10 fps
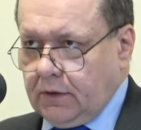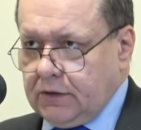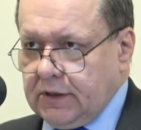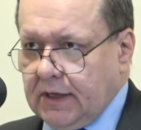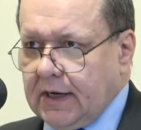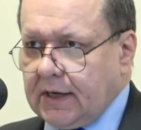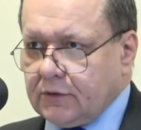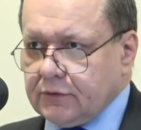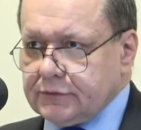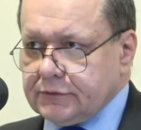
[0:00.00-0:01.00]
I
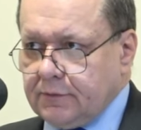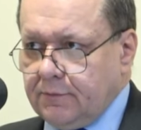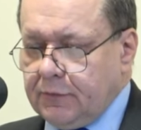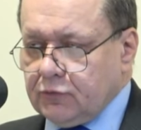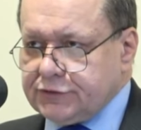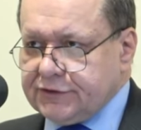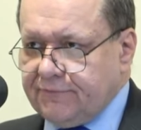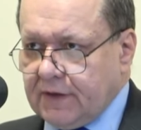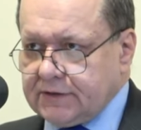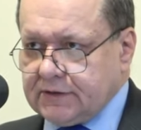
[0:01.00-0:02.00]
Aaron był
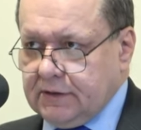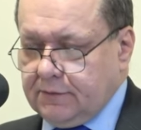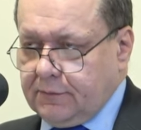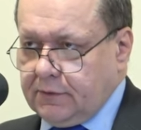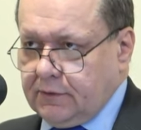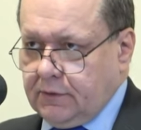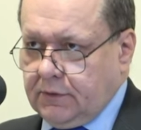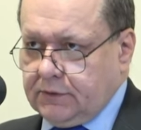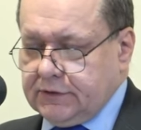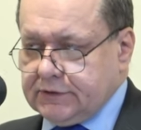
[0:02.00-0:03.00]
świadkiem
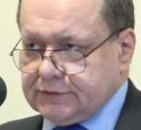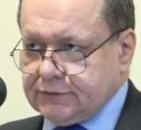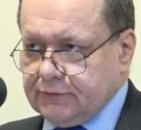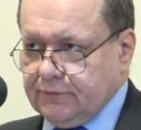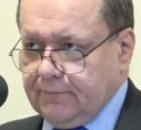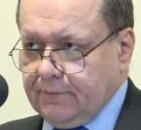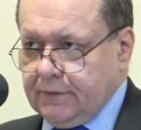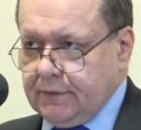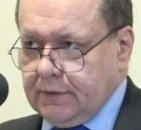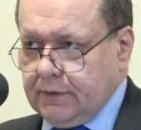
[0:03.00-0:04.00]
tych cudów.
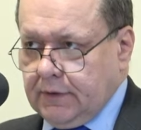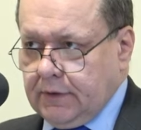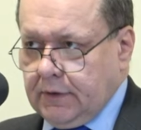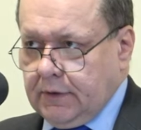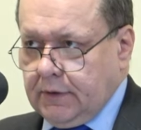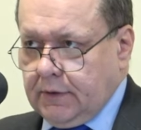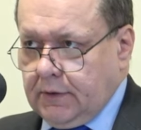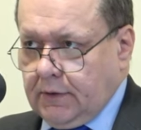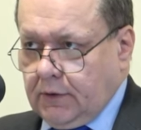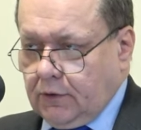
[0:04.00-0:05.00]

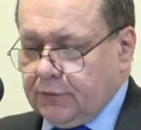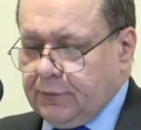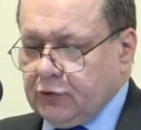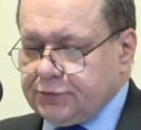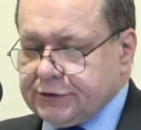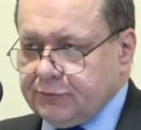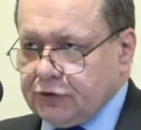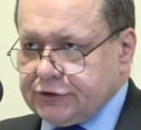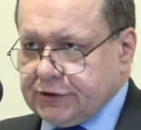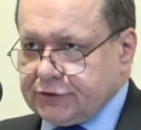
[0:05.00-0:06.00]
On był przy
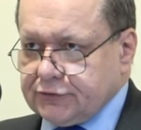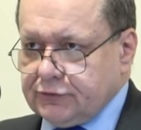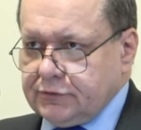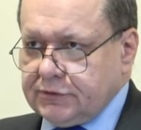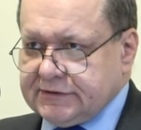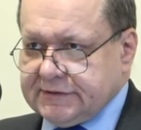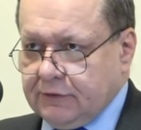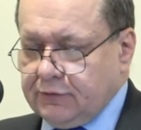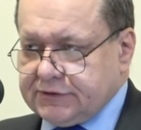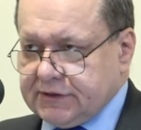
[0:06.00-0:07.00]
Mojżeszu
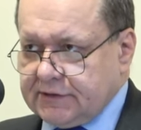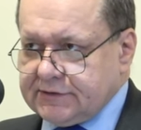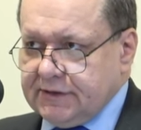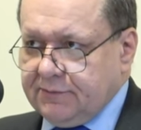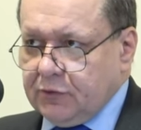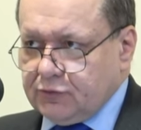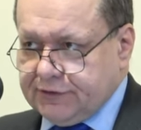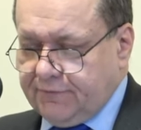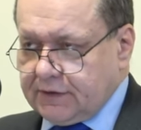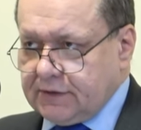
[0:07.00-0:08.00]
cały czas i był
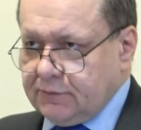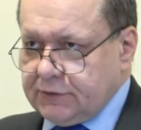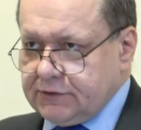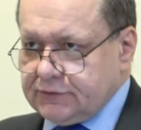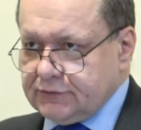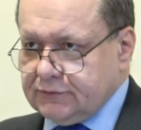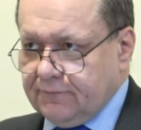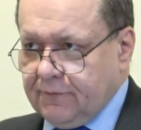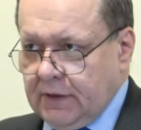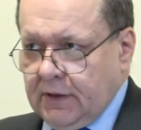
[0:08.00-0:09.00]
świadkiem tych cudów.